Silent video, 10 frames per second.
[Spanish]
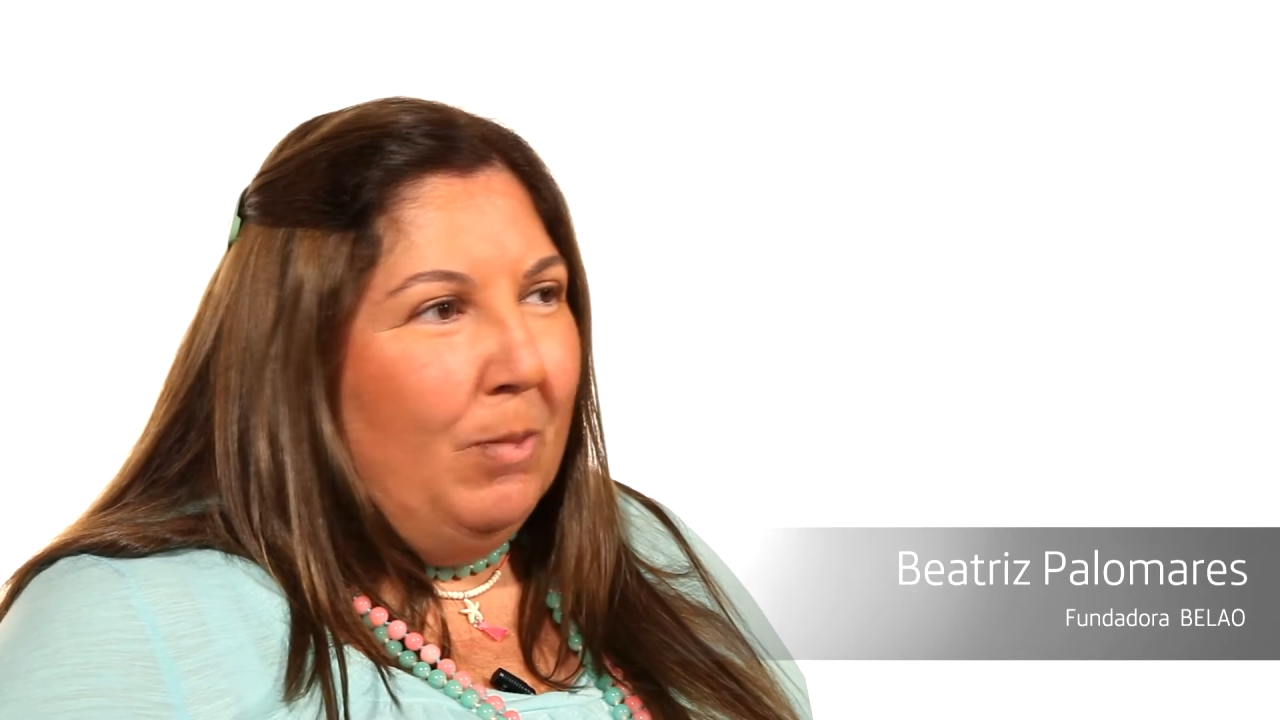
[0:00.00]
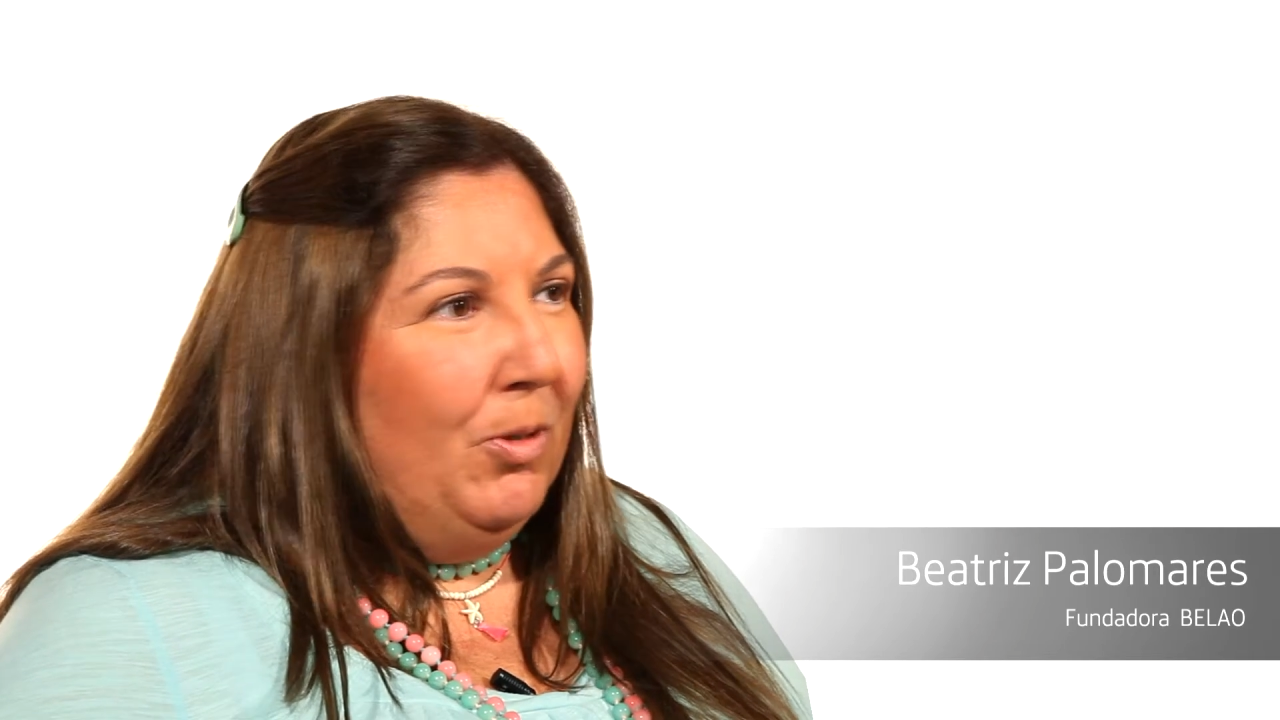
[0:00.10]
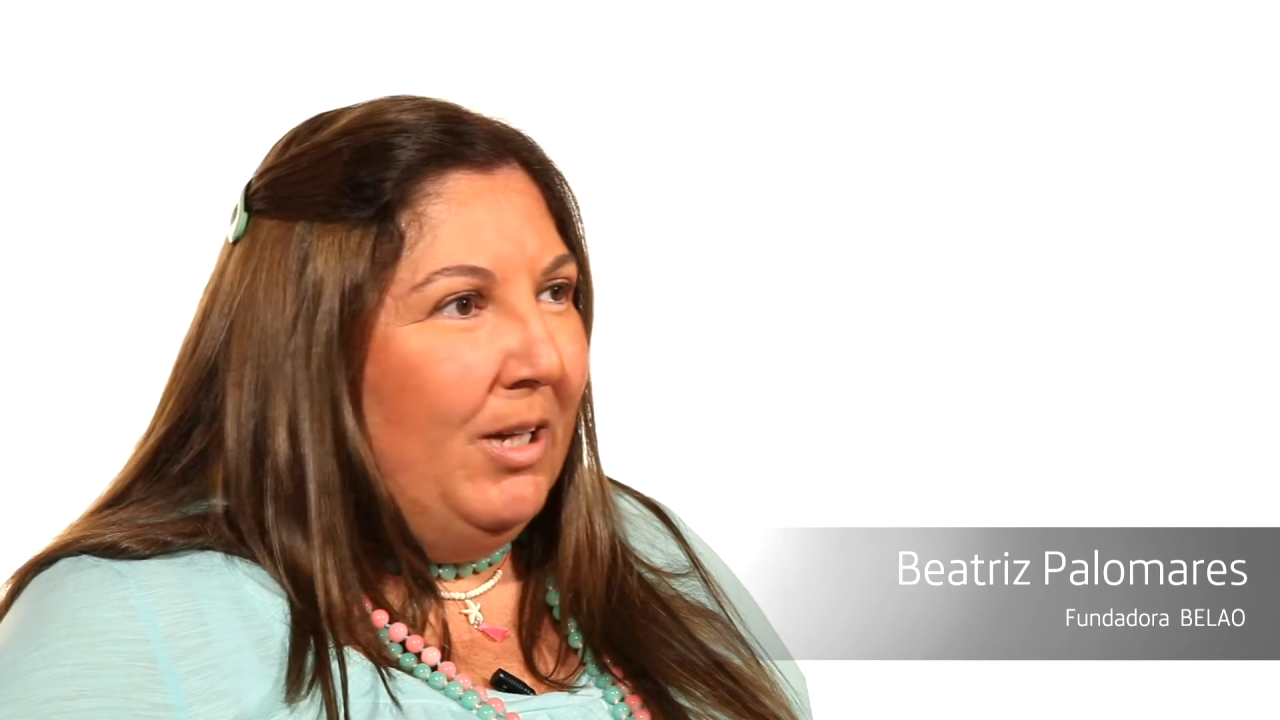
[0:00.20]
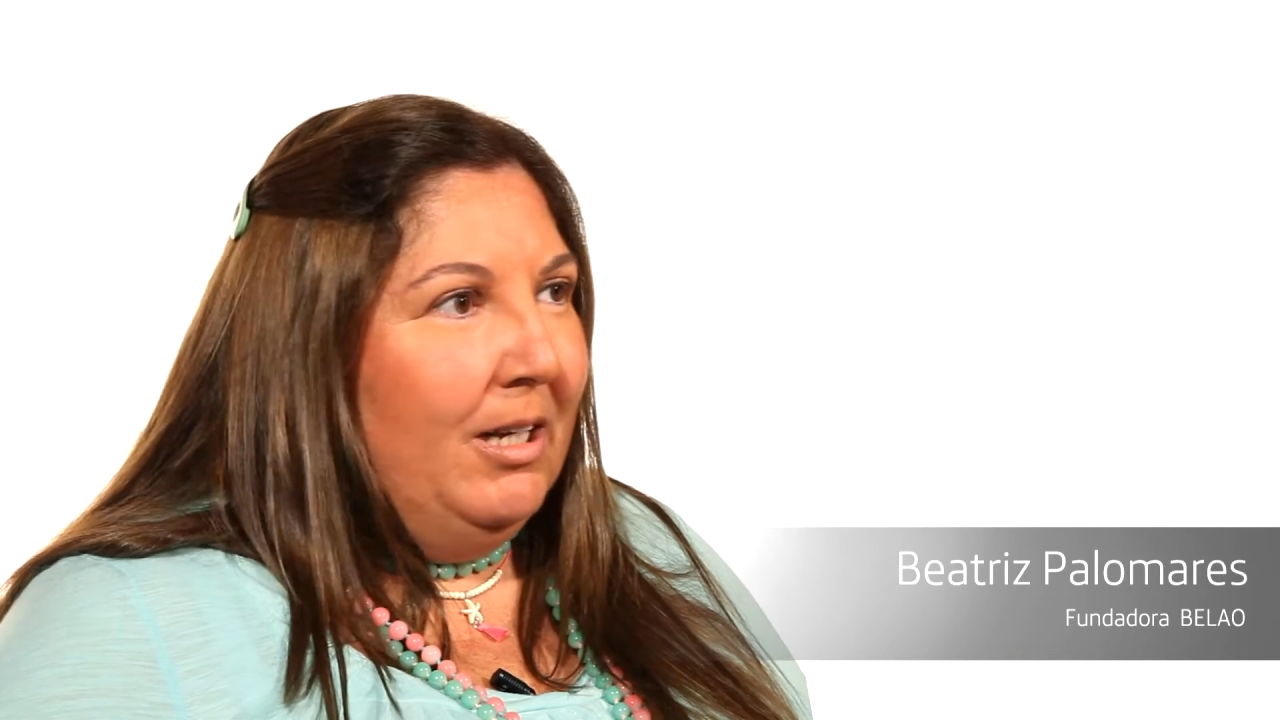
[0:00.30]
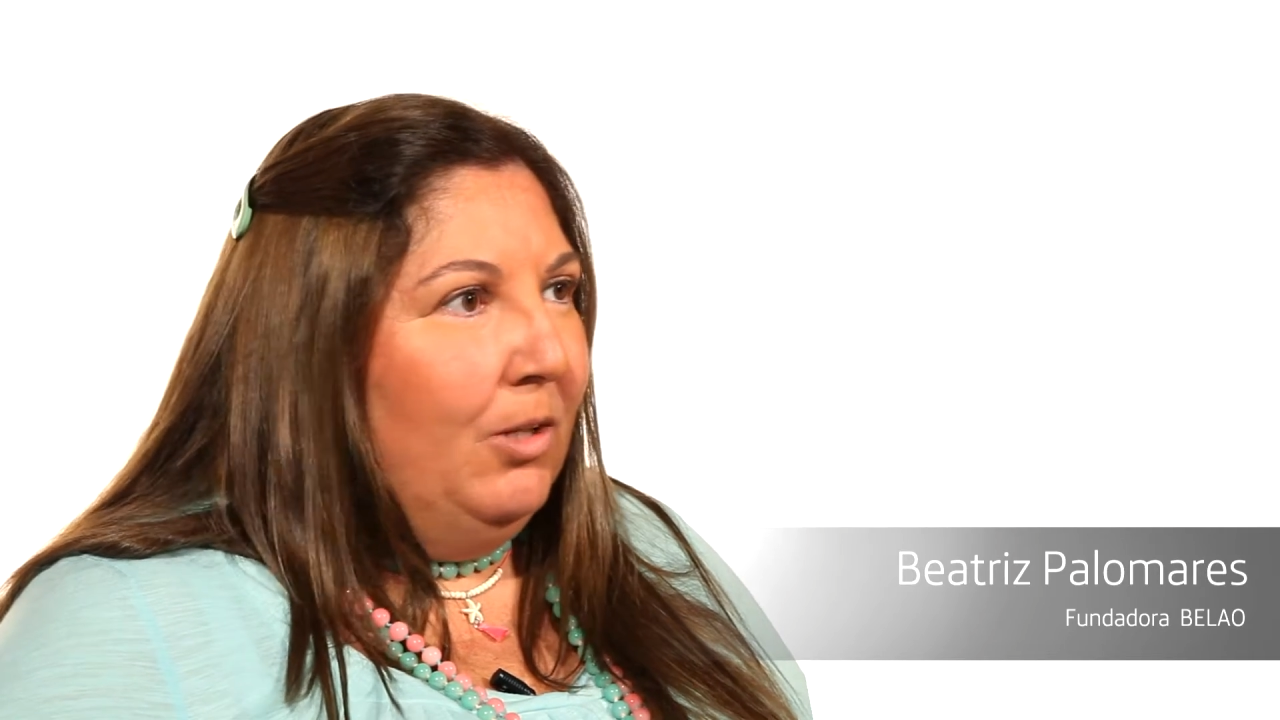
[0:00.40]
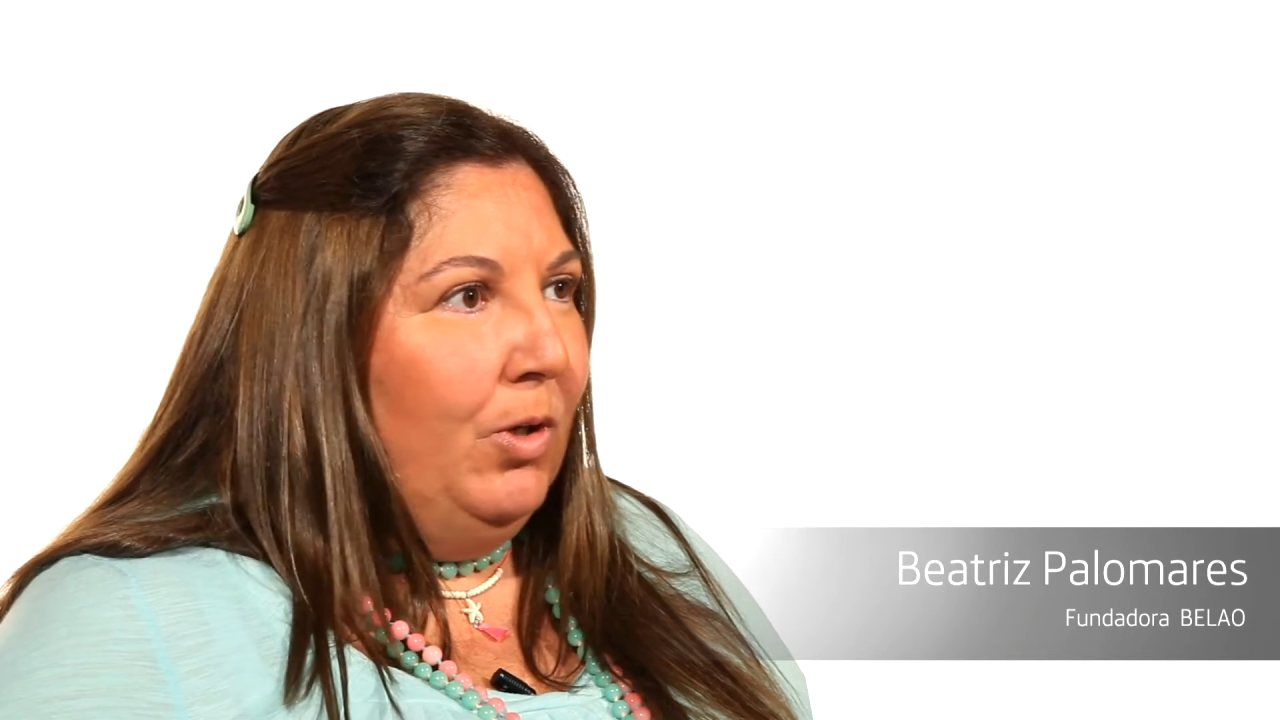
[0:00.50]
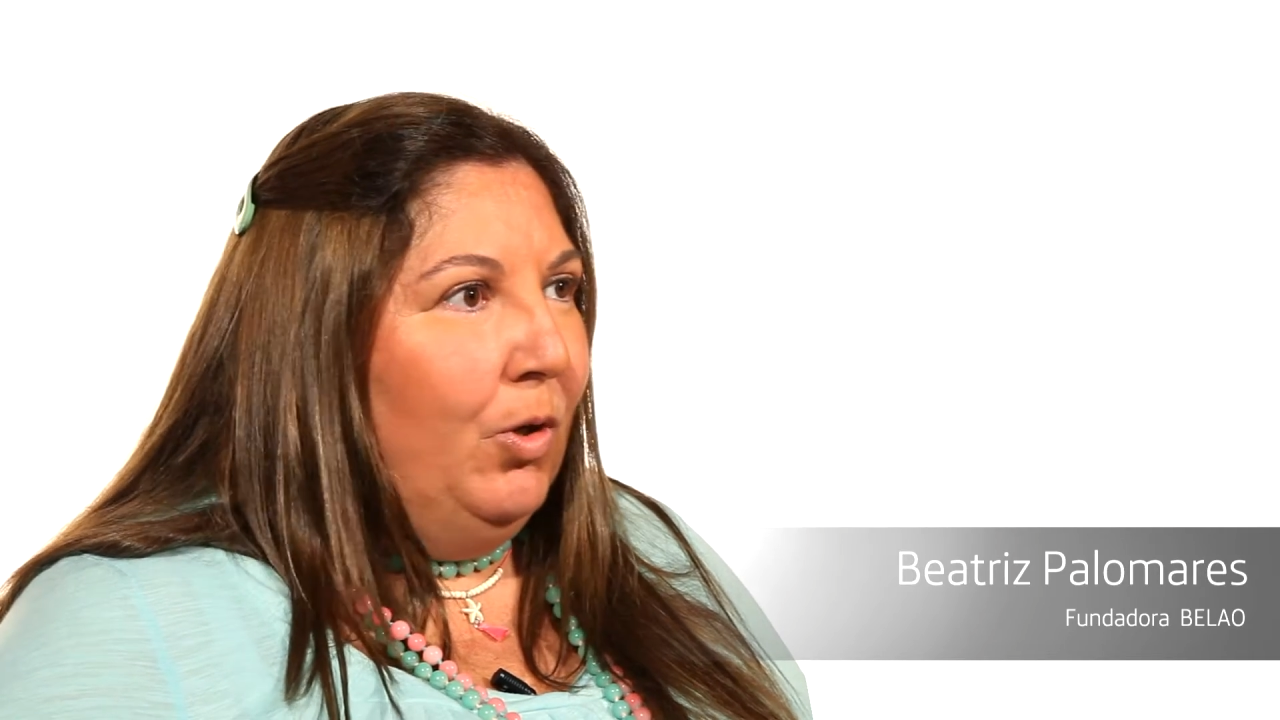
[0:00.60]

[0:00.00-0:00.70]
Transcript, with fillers: aportan a tu